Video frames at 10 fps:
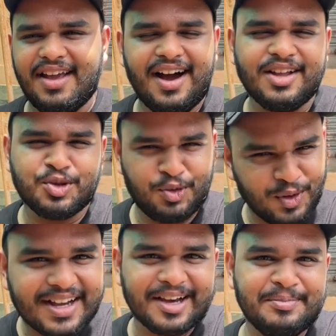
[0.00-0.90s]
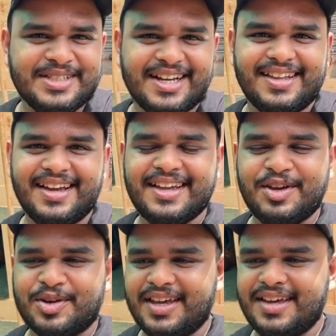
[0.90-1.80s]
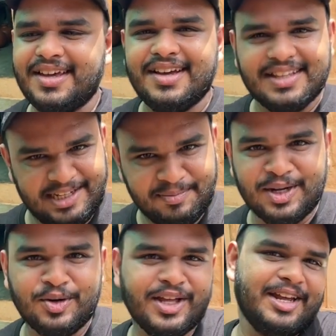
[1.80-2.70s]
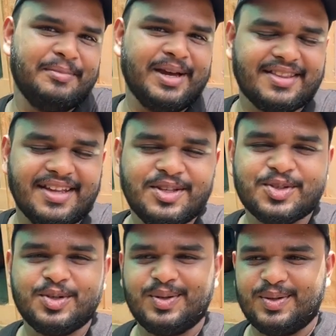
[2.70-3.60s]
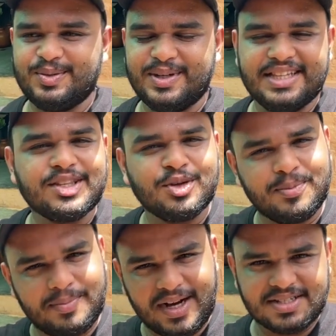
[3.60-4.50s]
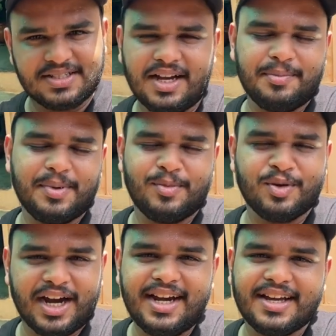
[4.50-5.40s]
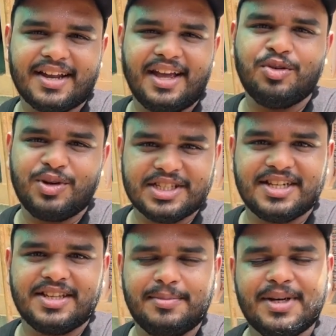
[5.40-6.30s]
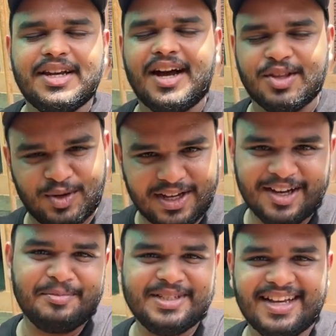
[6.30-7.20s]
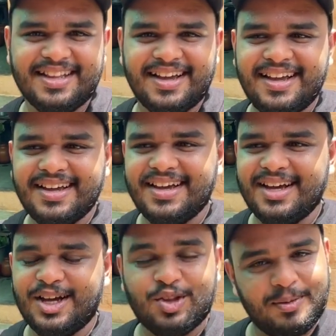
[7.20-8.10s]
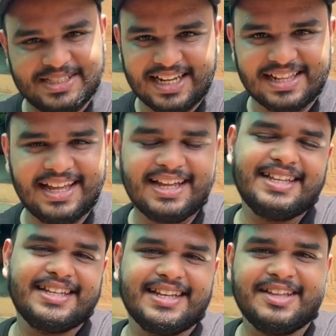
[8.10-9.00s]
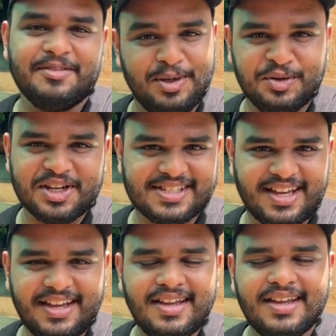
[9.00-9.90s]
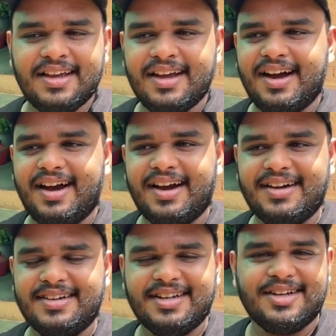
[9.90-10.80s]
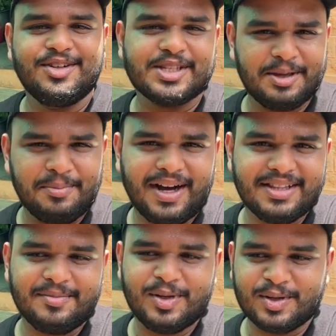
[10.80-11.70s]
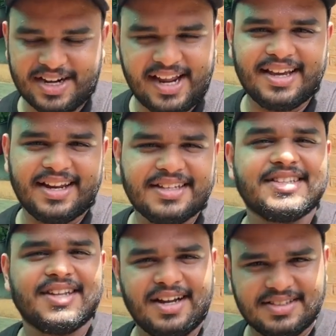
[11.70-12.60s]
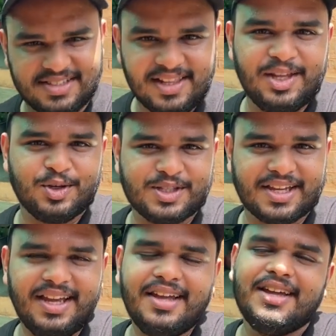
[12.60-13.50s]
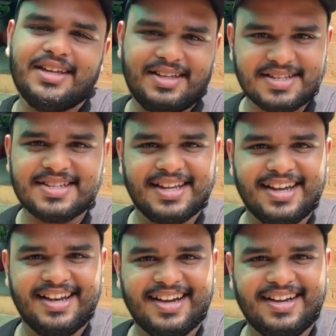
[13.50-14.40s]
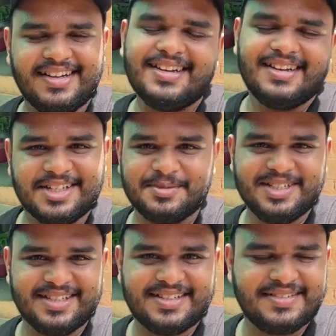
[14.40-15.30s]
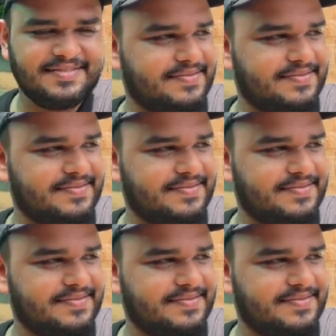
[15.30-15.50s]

यहाँ थोड़ा गर्मी ज़्यादा है क्योंकि तमिलनाडु एरिया में आता है सो so, वेदर तो पास्ट जहाँ पे हम लोग राइड करके आए वो अच्छा था बट यहाँ थोड़ा गर्मी ज़्यादा है तो अभी चलते हैं अंदर देखते हैं व्यू कैसा है एंड उसके बाद हम लोग ट्राई करेंगे जितना जल्दी हो सके यहाँ से निकलने का लेट्स विजिट